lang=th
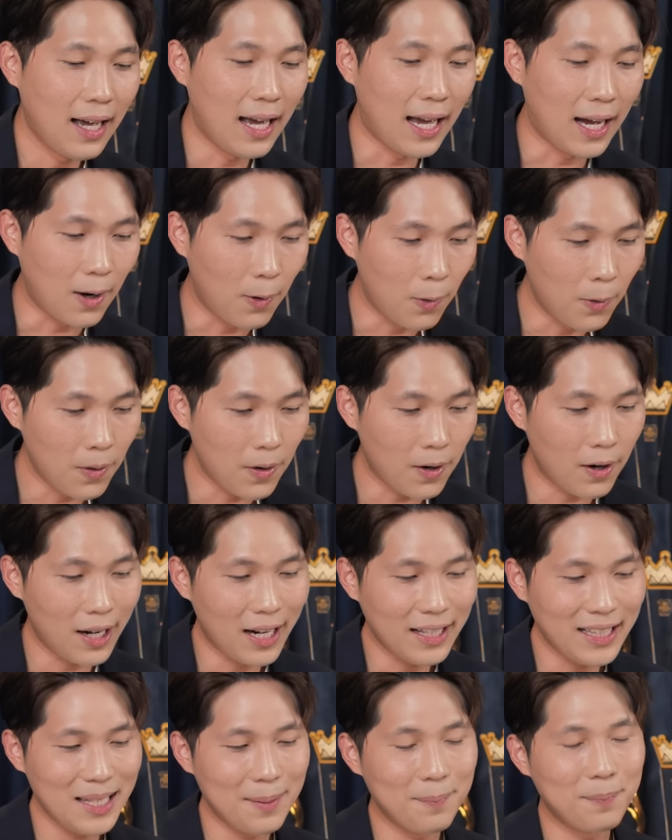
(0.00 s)
หากองค์กร
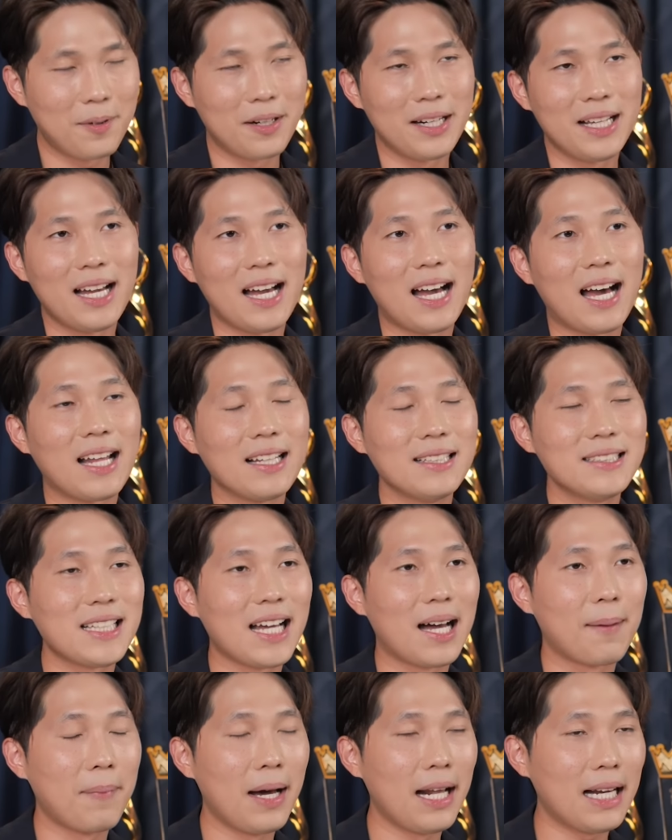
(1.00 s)
และทีมบริหาร
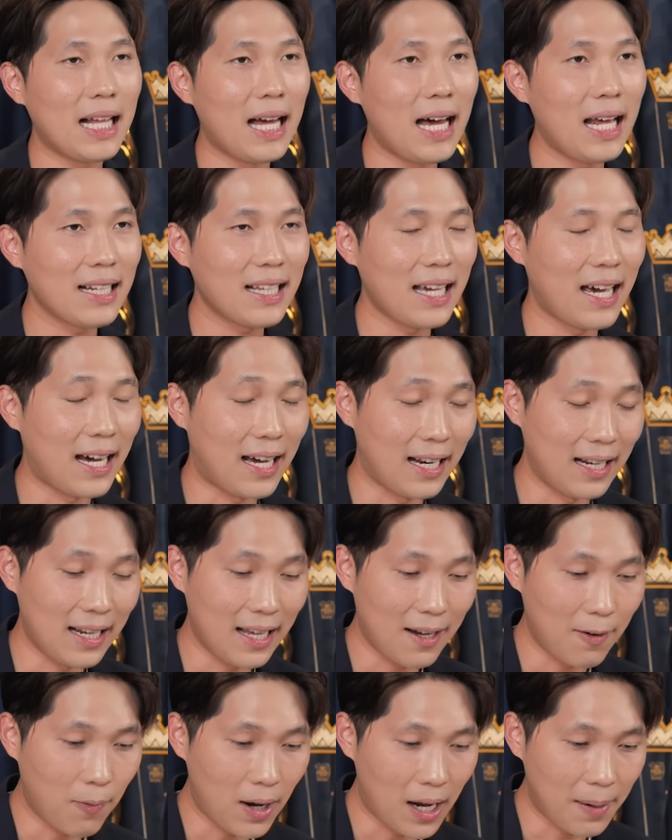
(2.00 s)
สามารถคาดการณ์
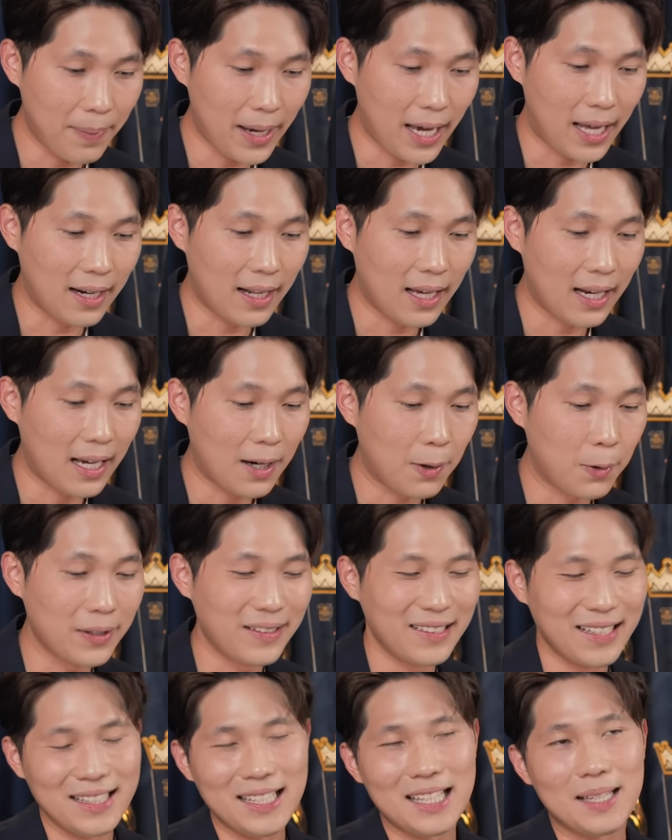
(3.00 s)
และวางแผนอนาคต
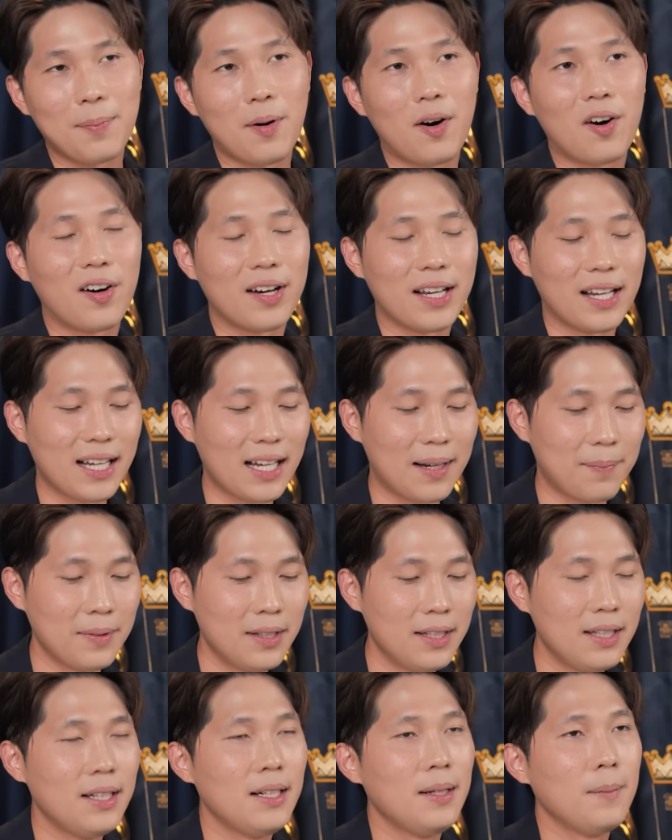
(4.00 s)
ได้ดีพอนะครับ
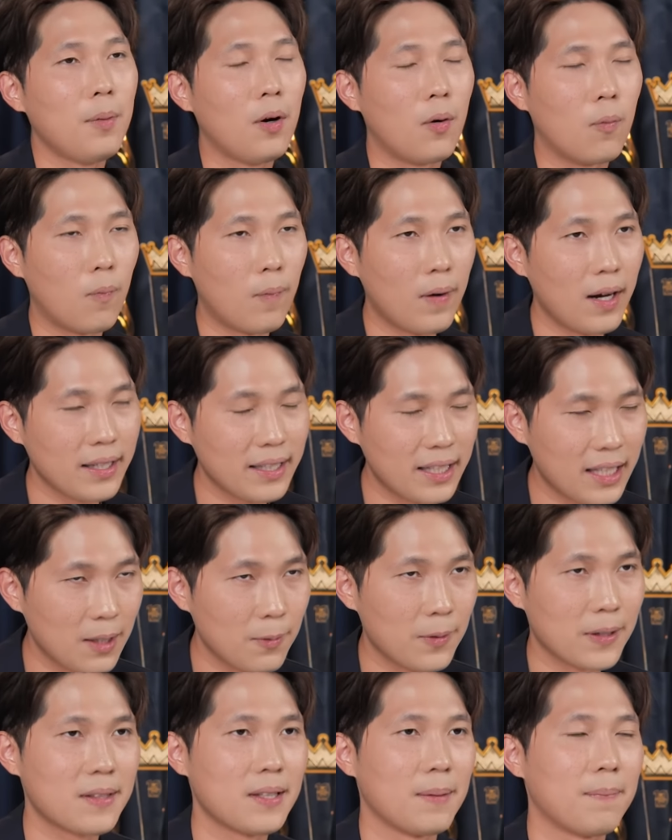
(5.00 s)
ผมว่าคี
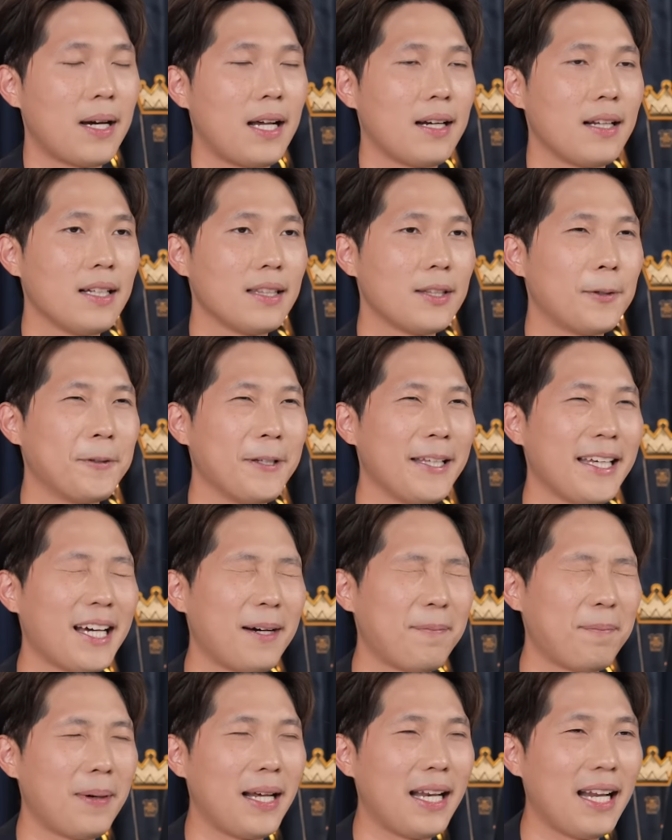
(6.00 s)
ย์เวิร์ดสำคัญคือตรงนี้
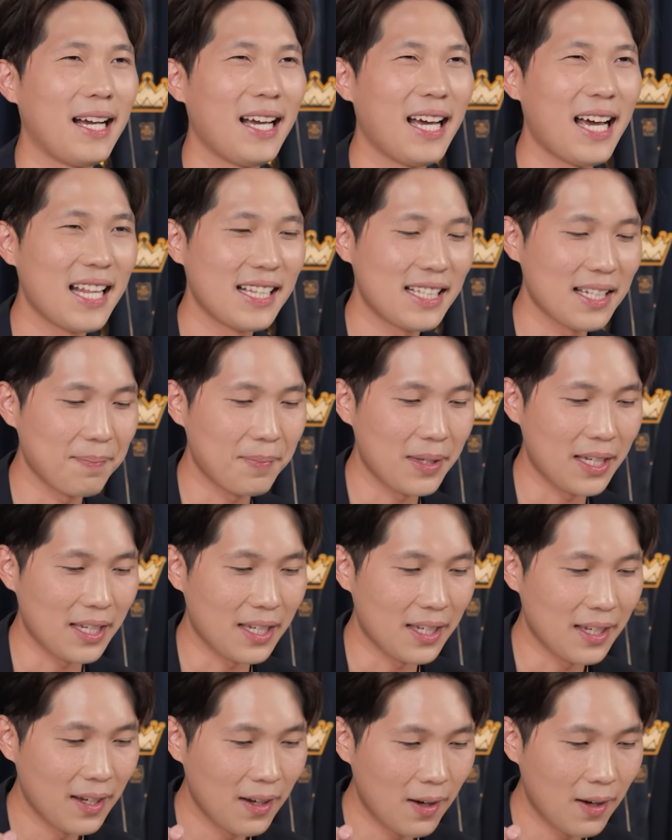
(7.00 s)
ครับพนักงานจะมี